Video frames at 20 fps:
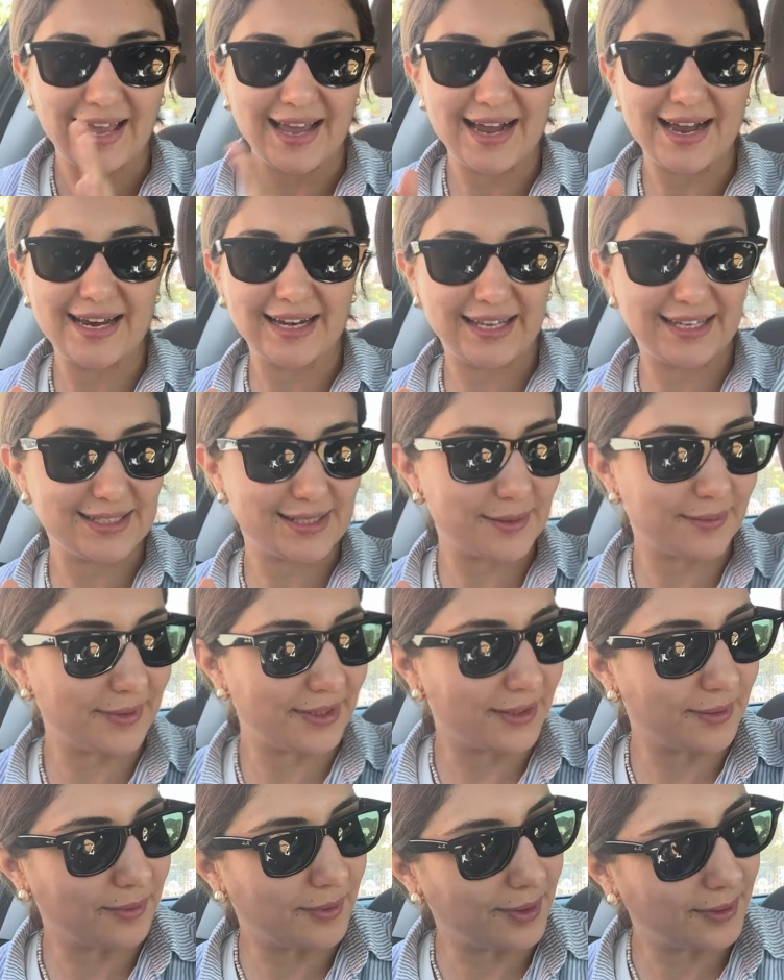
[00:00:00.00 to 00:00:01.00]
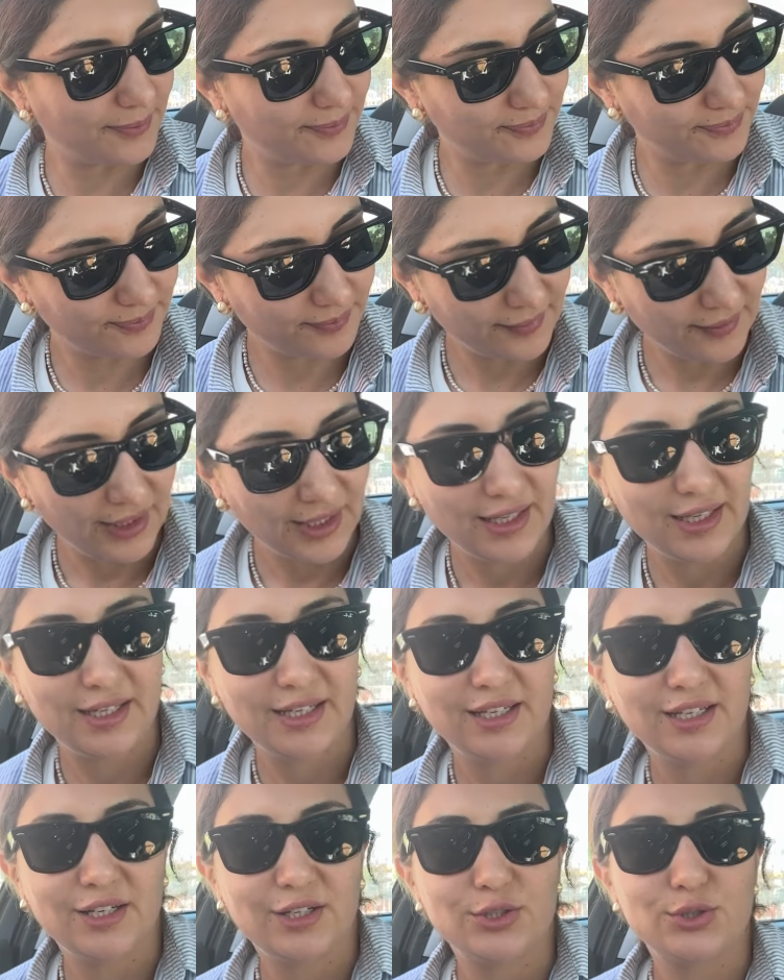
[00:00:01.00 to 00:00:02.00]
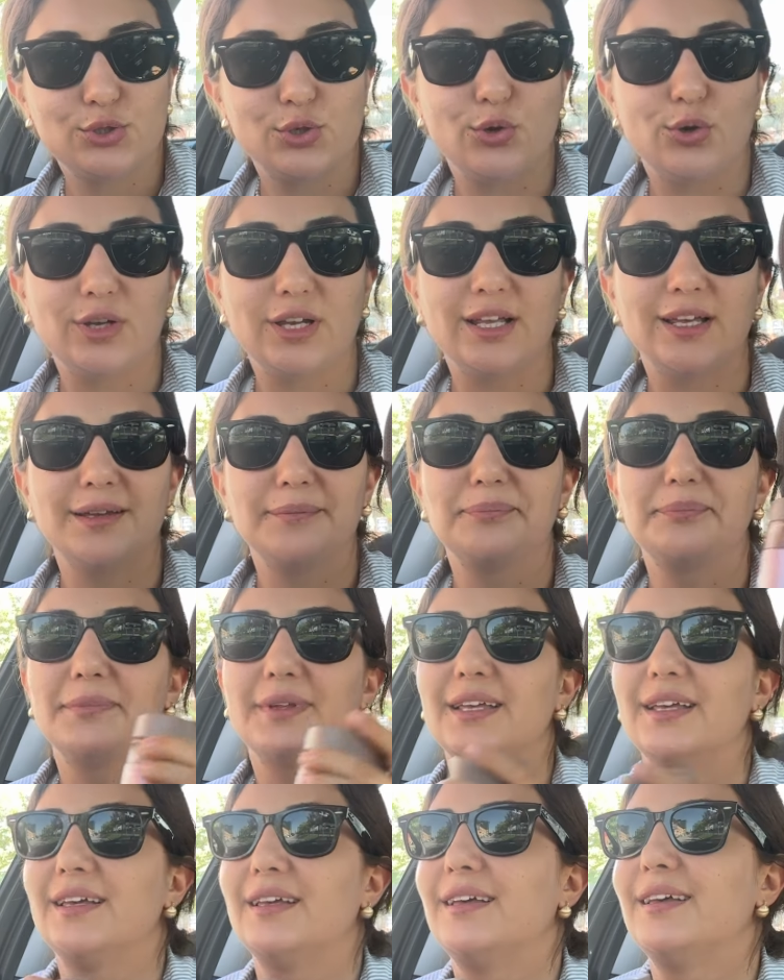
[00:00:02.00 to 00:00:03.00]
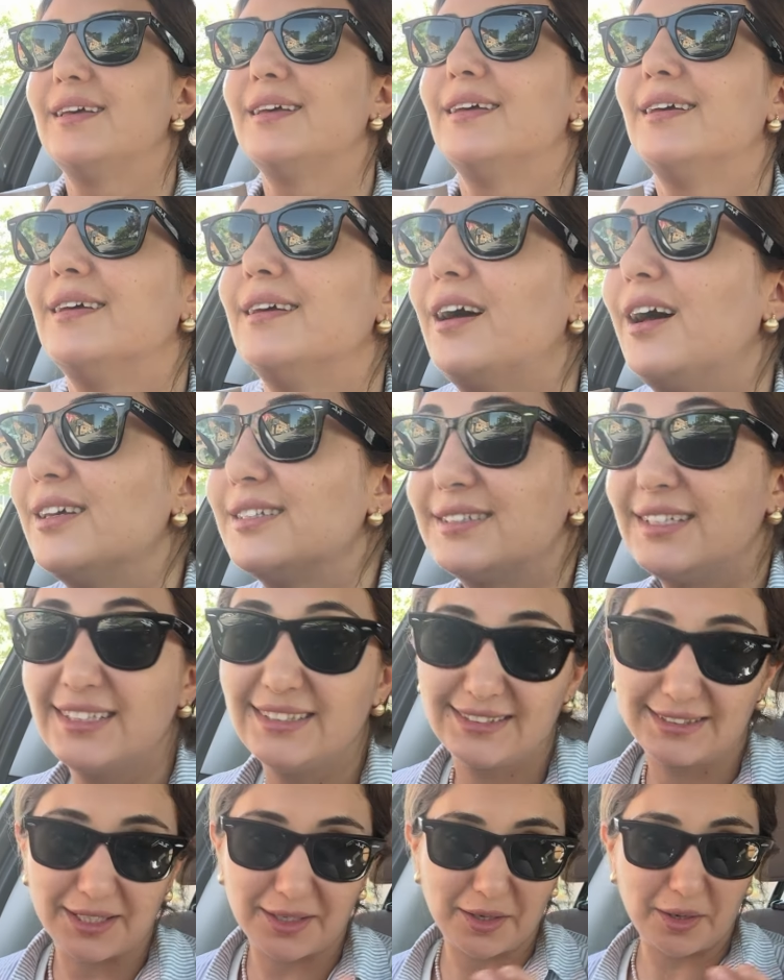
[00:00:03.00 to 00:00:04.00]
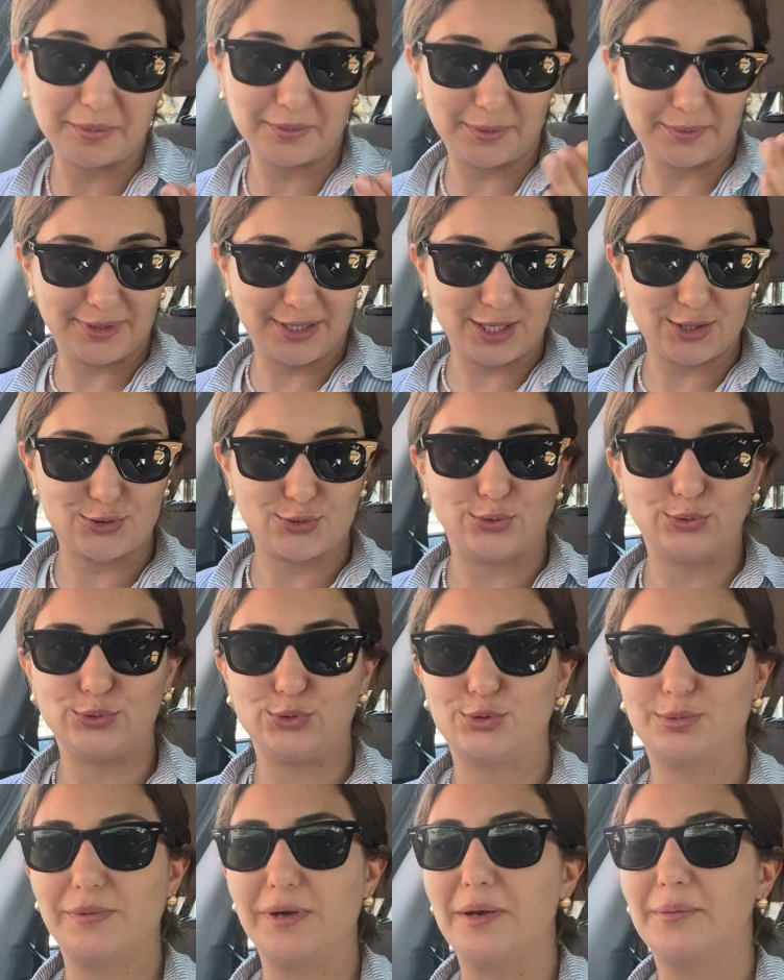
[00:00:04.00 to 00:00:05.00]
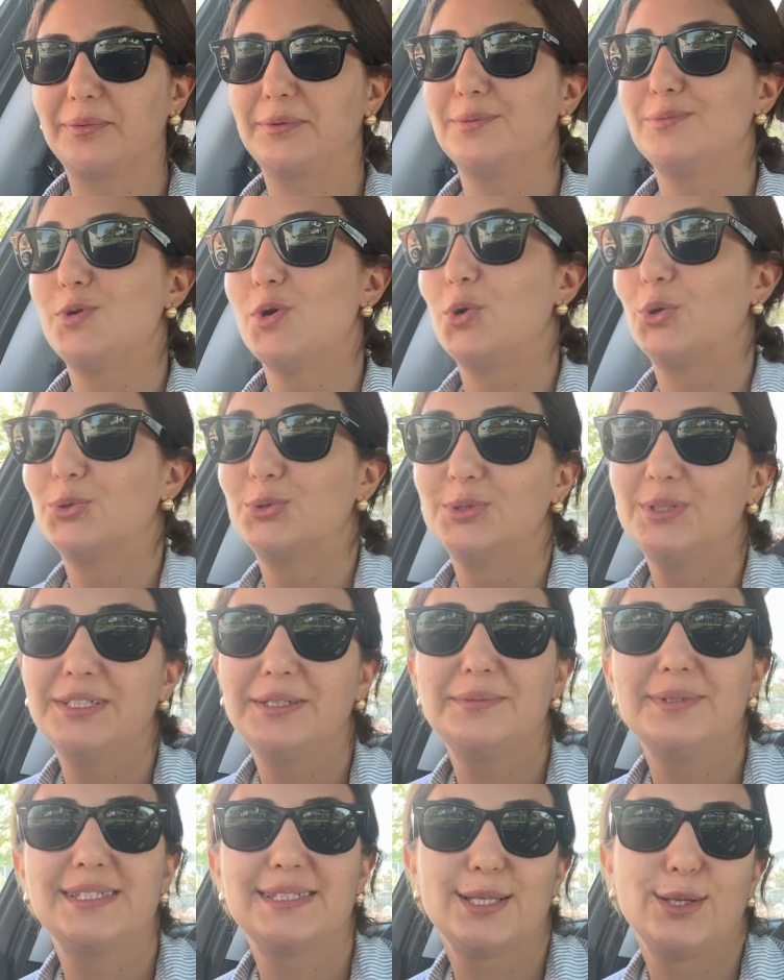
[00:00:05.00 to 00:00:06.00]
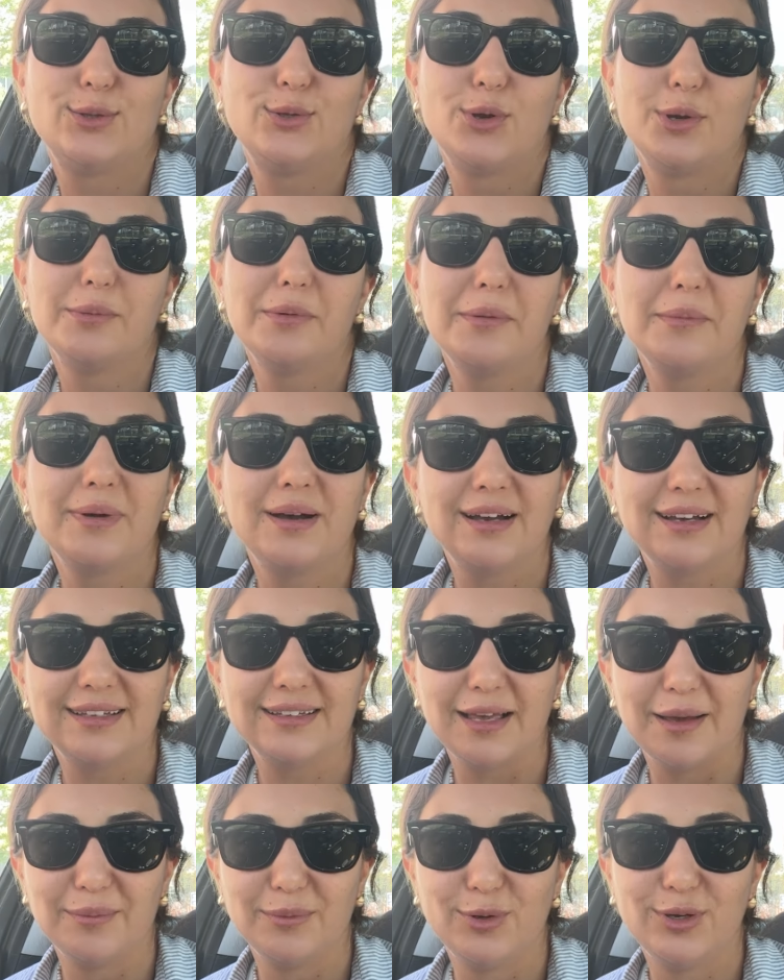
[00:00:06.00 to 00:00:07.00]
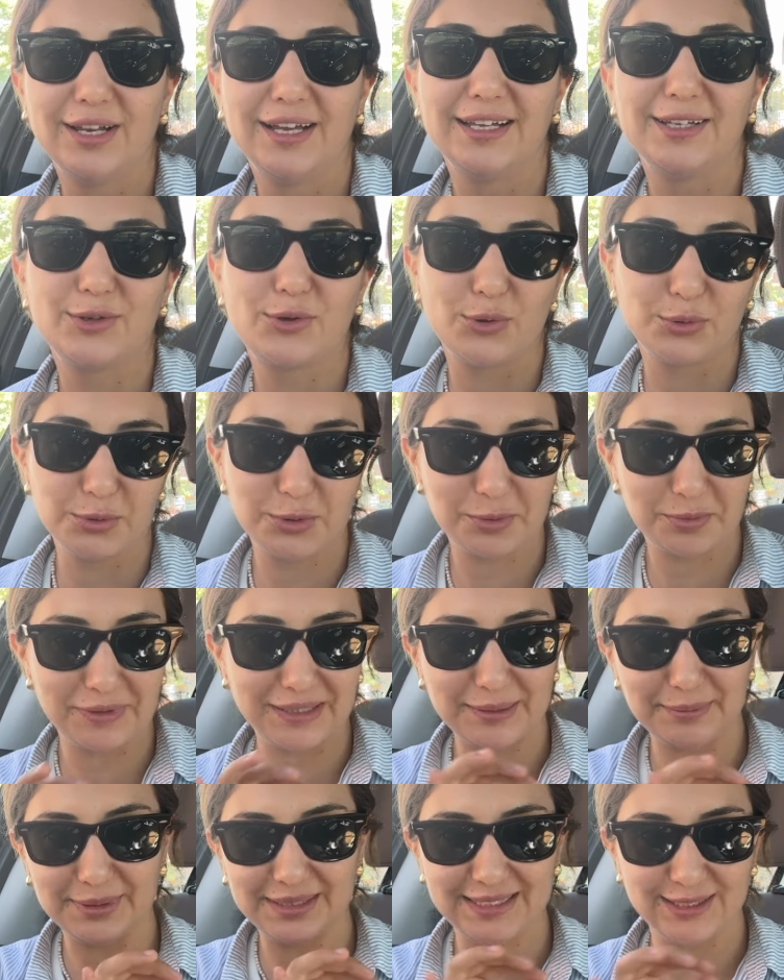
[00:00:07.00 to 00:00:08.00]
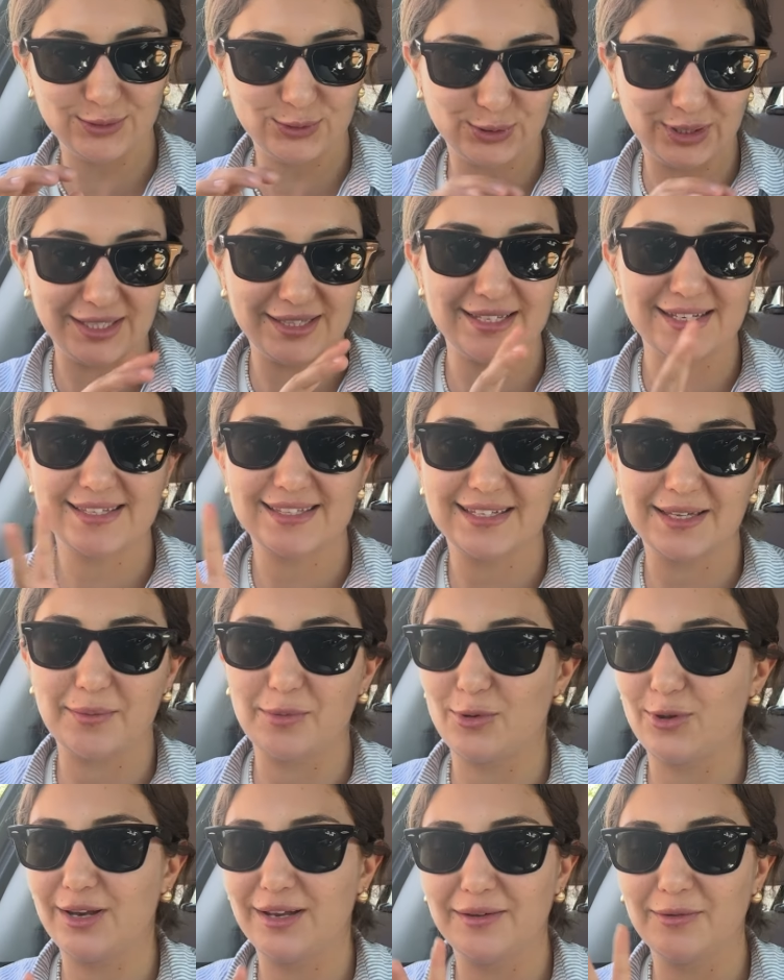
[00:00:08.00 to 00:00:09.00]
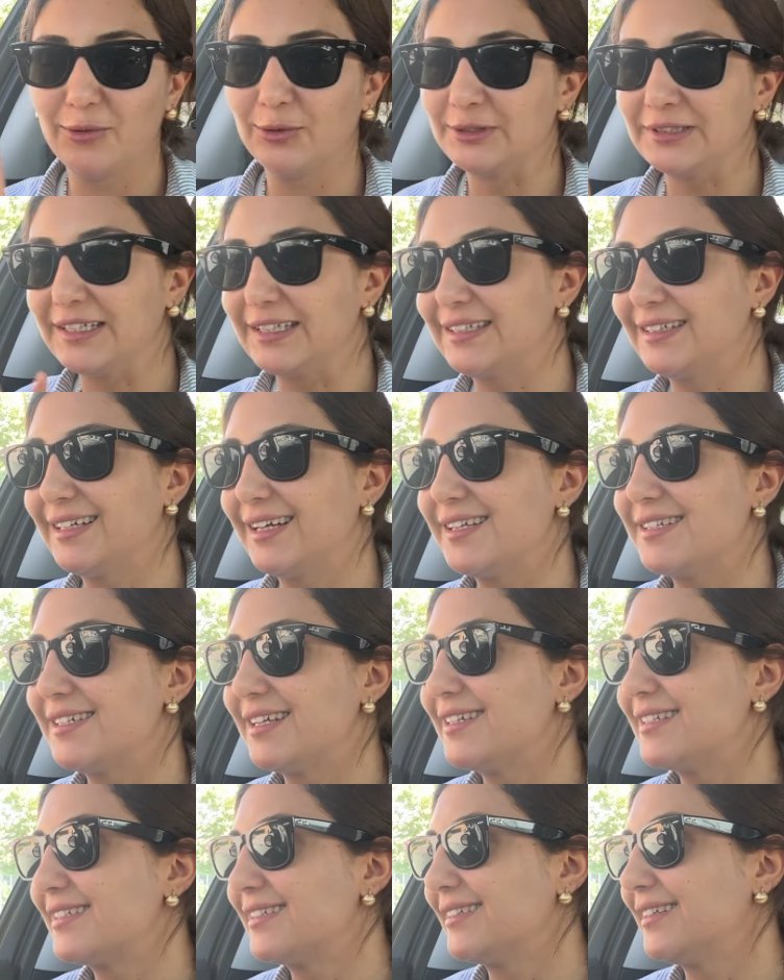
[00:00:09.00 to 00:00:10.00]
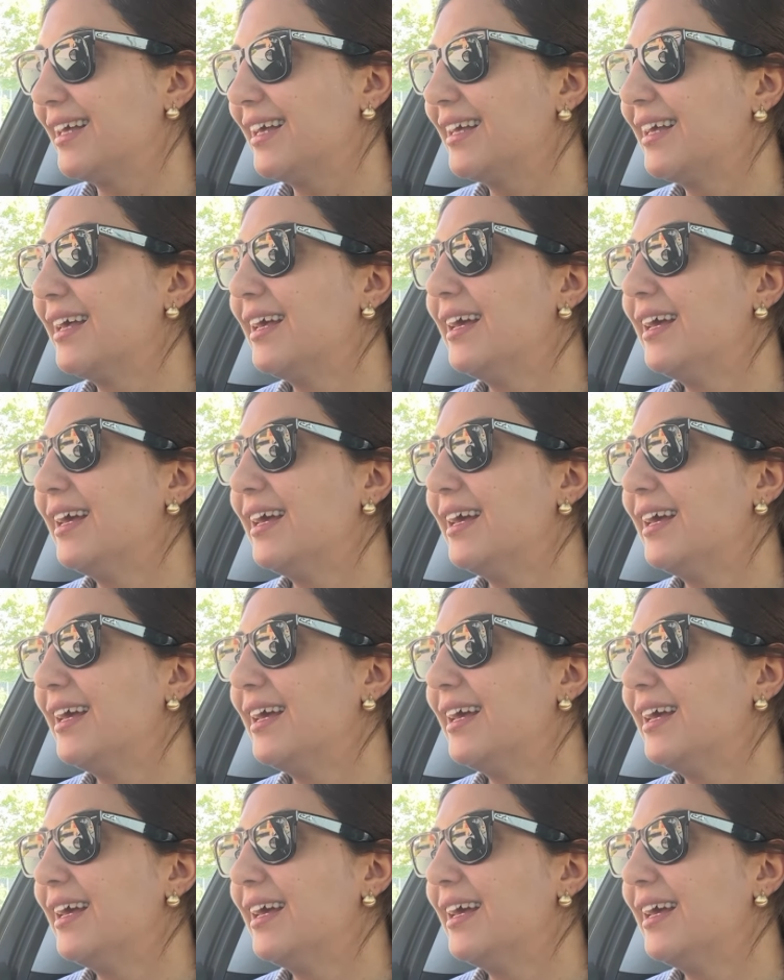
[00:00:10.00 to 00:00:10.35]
Herkese merhaba. Şöyle e, aslında Instagram'da birkaç konuşma yaptım. Yorgun gibi hissediyorum ama yani böyle hani konuşma limitini tüketirsin ya böyle 10 dakika içerisinde.